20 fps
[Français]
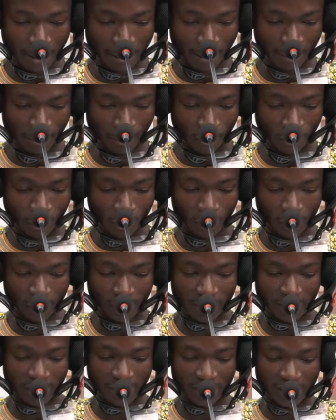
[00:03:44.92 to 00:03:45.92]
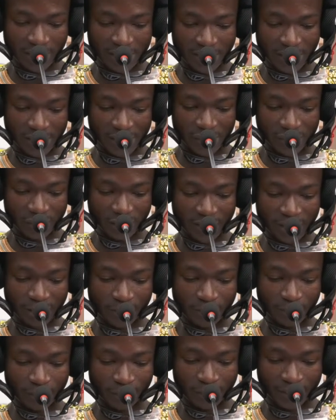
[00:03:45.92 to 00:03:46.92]
euh, pour les actions qu'il
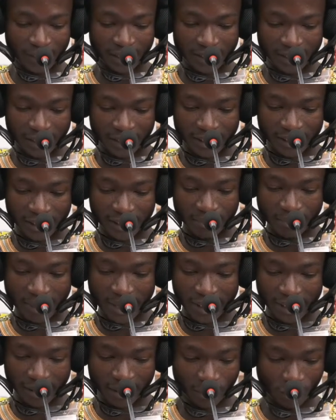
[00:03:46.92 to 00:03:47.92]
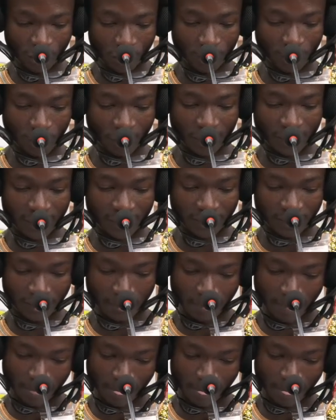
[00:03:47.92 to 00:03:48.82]
fournit, qu'il mène au profit